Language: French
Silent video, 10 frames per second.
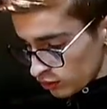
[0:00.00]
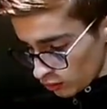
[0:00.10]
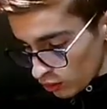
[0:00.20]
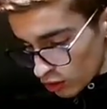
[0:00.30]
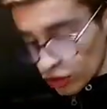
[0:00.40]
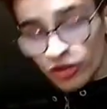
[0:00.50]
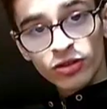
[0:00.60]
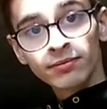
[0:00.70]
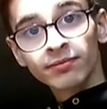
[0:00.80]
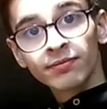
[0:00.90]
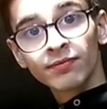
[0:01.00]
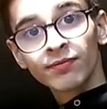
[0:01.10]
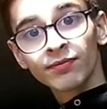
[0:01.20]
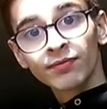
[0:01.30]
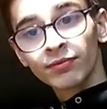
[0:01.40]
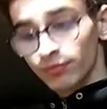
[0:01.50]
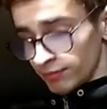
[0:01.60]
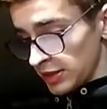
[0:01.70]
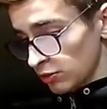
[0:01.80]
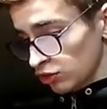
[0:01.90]
orange,
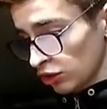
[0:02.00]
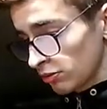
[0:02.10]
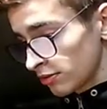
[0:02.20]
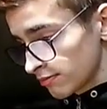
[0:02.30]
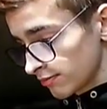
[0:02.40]
il me semble.